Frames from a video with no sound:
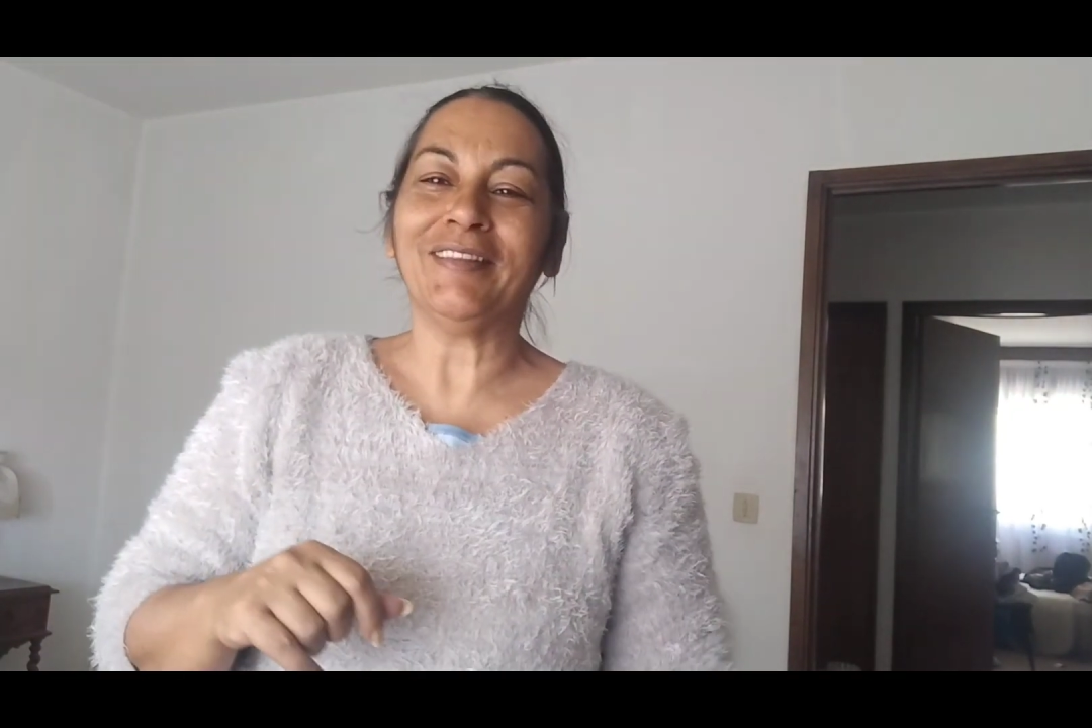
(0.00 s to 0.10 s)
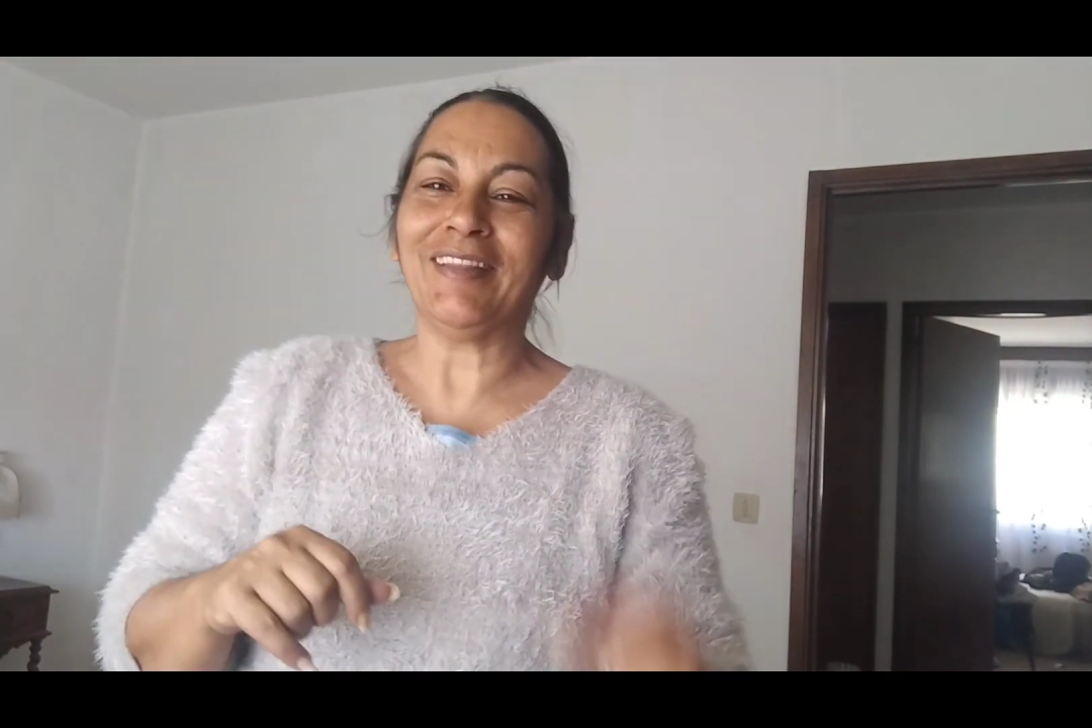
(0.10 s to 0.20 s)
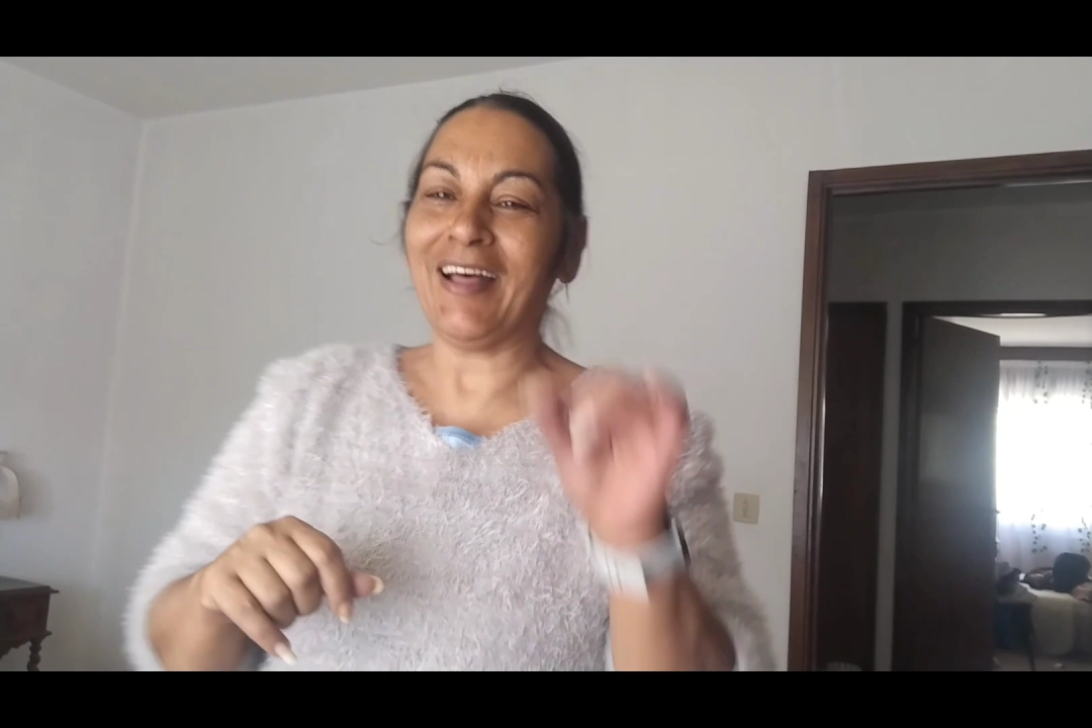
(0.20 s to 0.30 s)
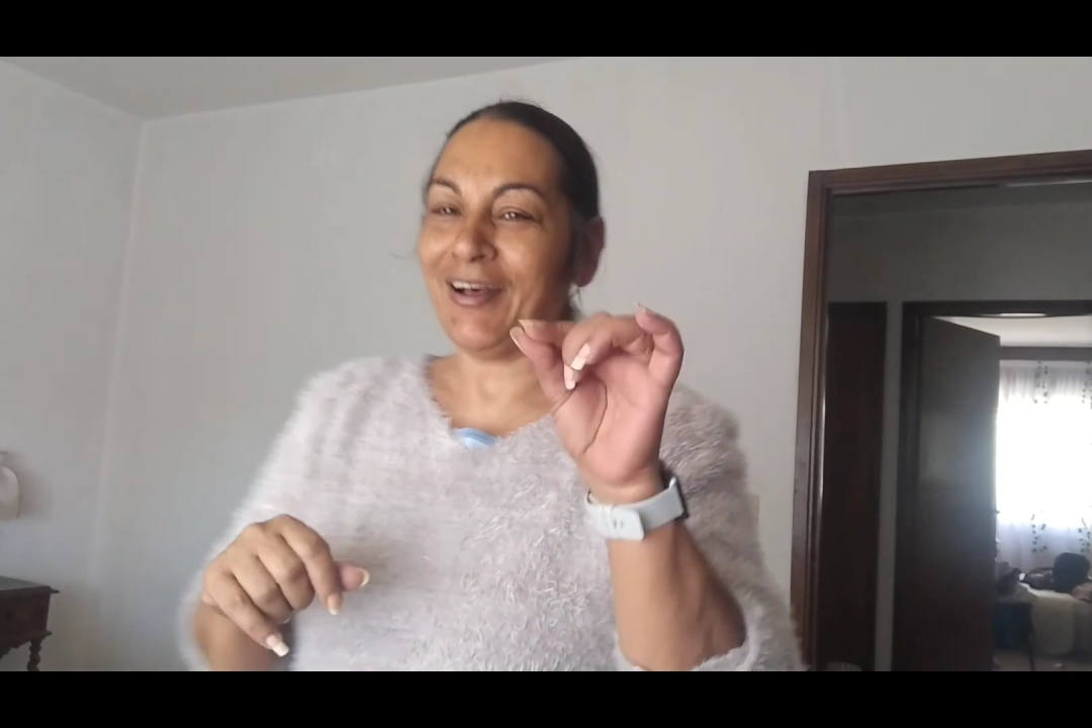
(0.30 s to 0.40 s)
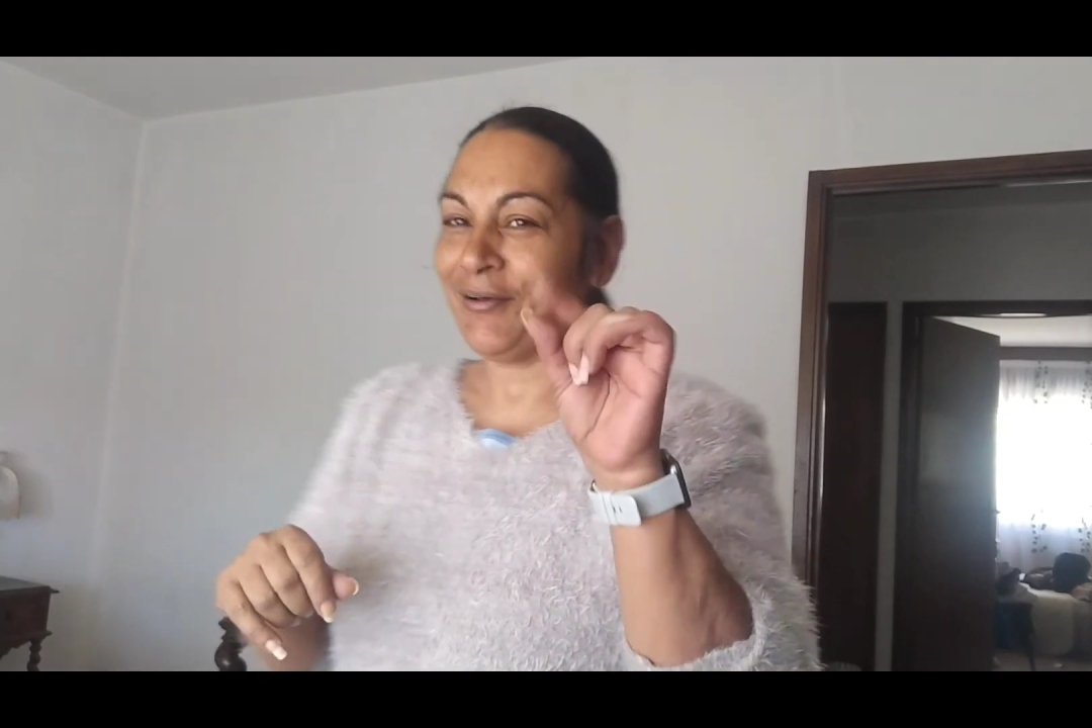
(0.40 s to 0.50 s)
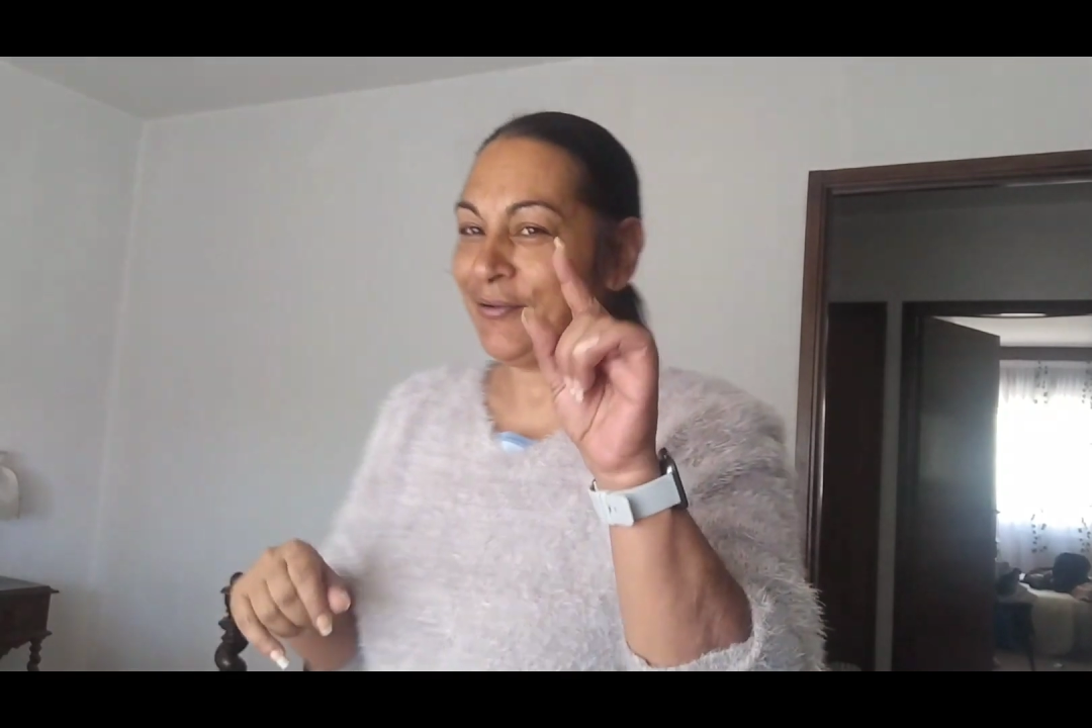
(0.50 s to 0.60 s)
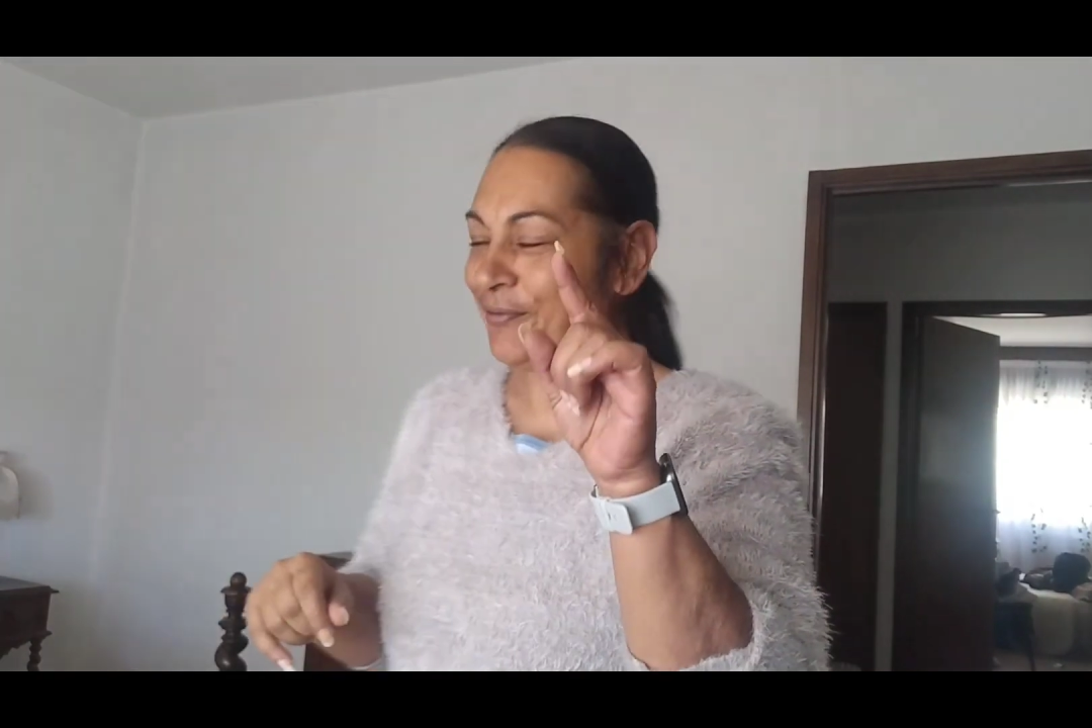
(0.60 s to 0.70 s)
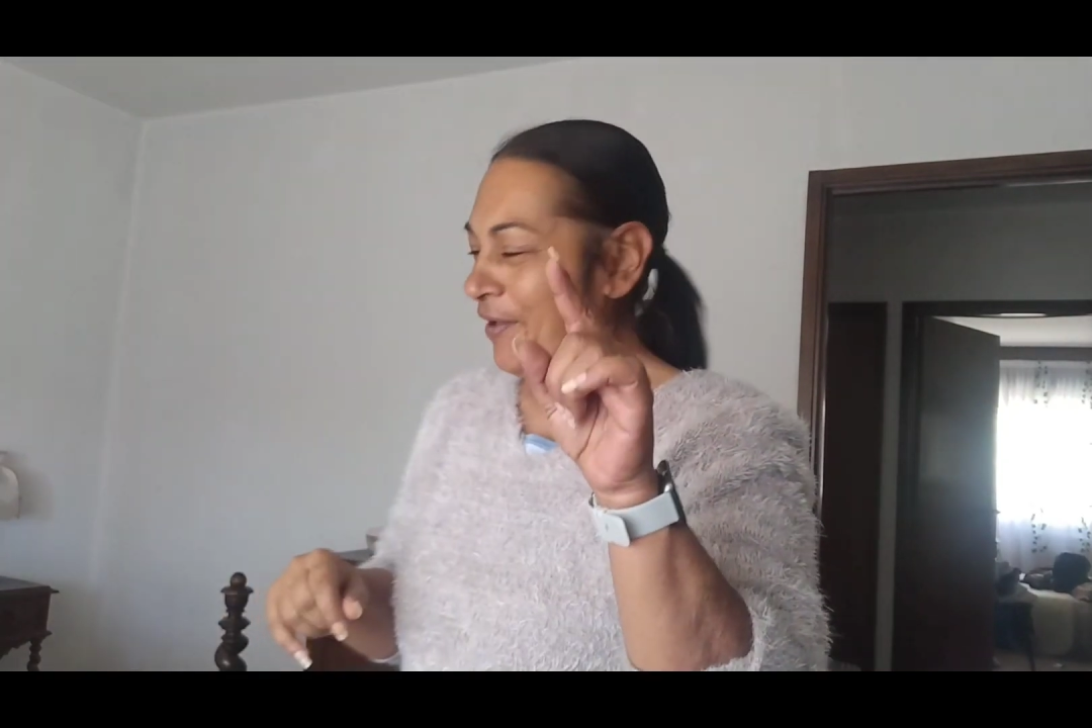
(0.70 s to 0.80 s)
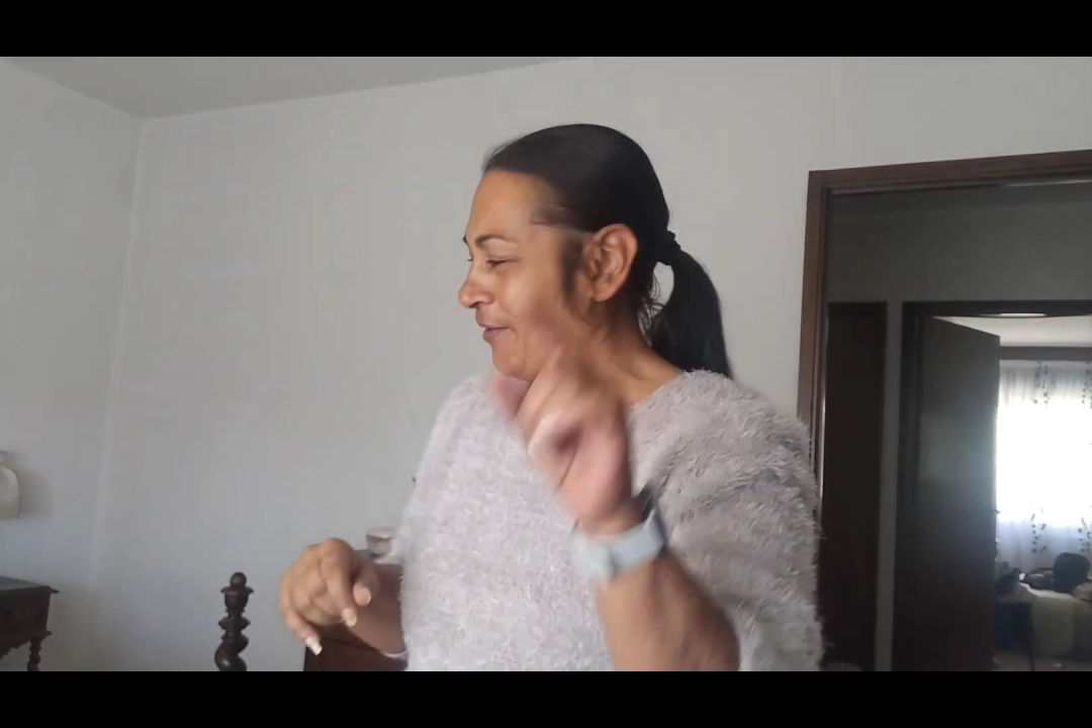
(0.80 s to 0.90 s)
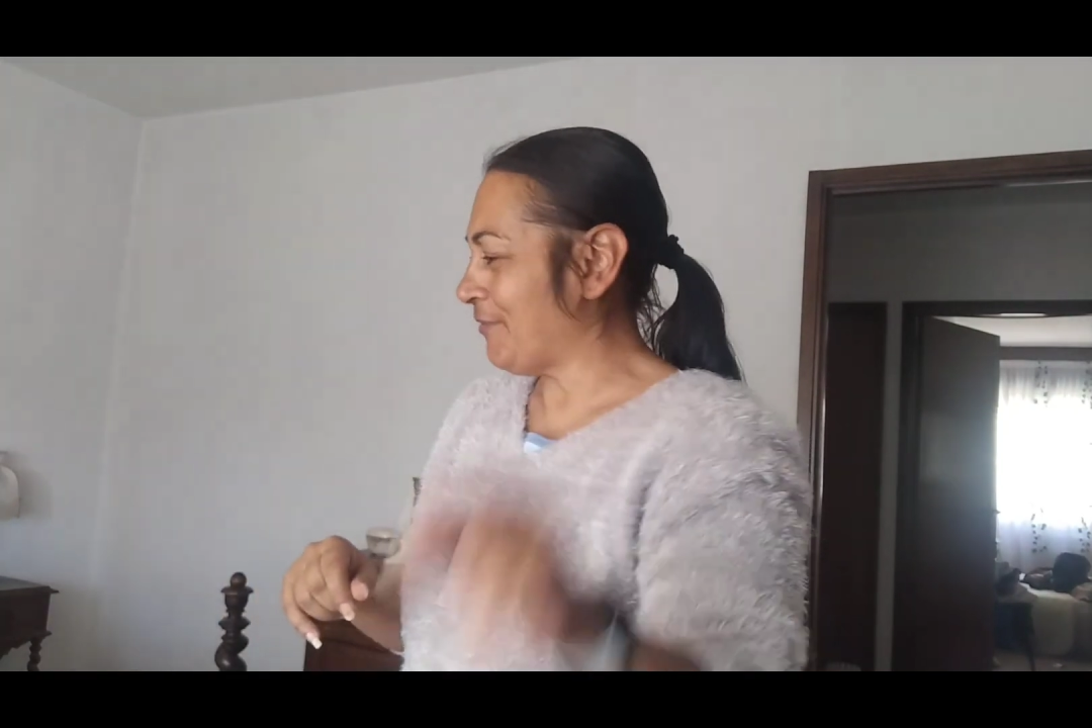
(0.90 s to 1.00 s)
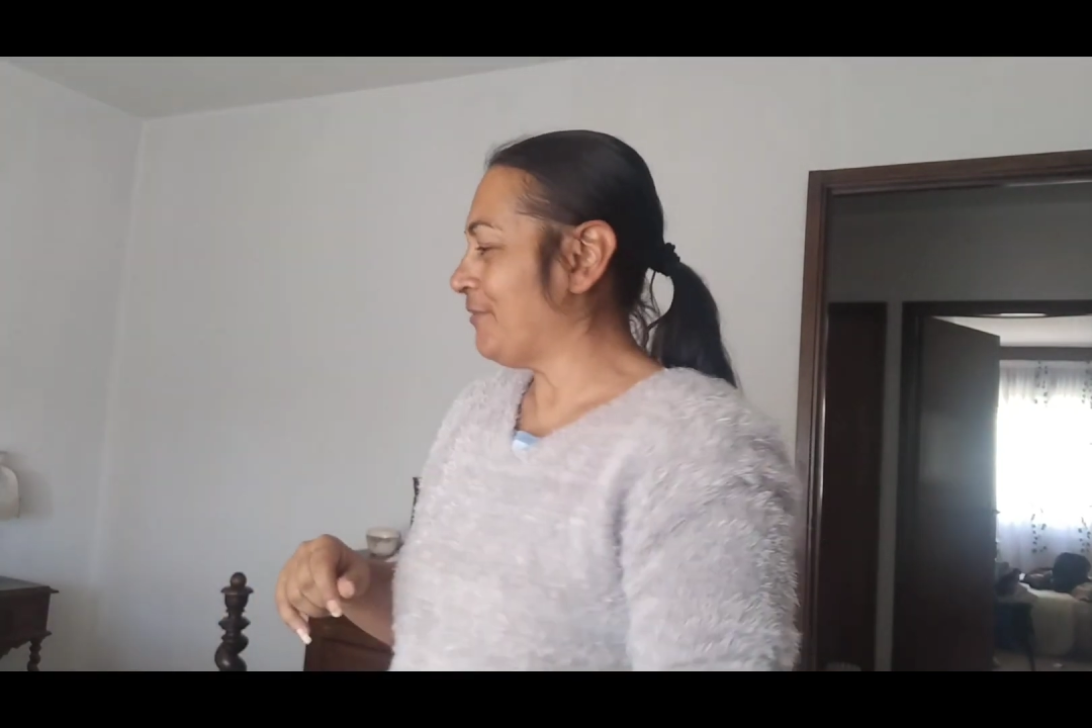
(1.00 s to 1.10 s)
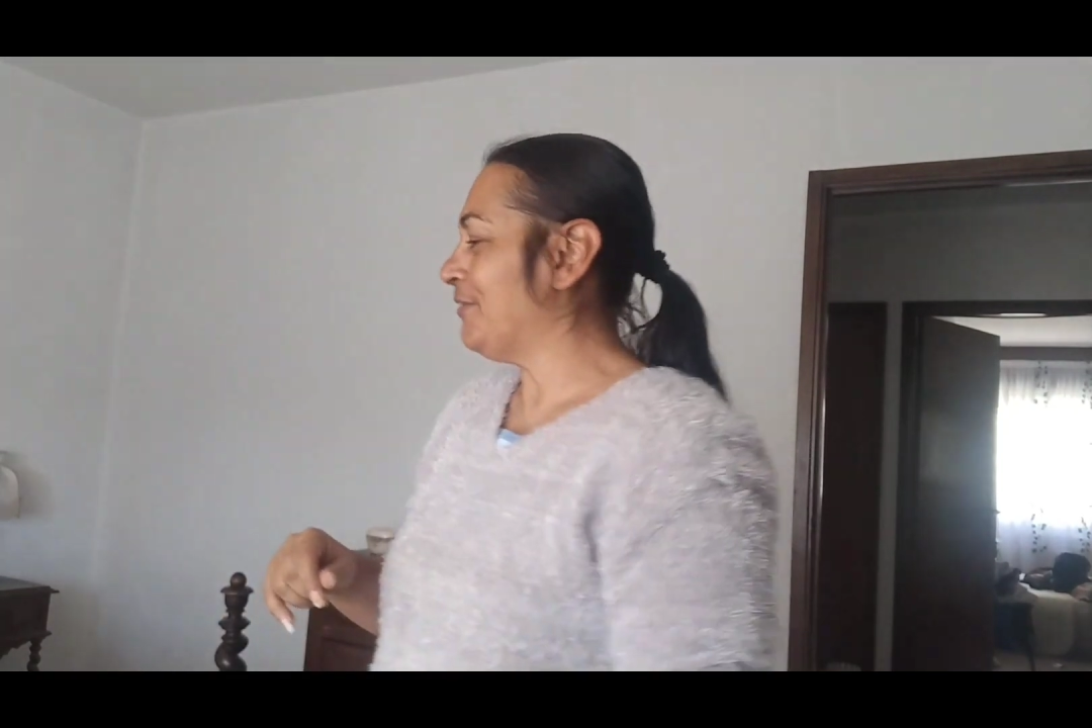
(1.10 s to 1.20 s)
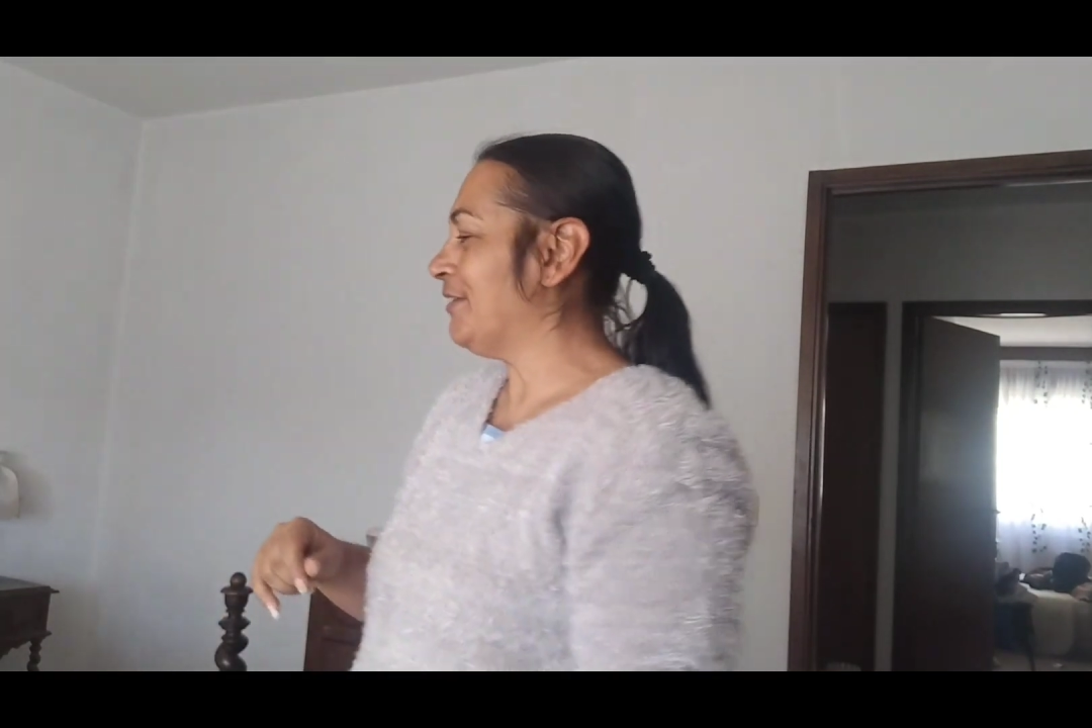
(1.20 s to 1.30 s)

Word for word: tá cruel.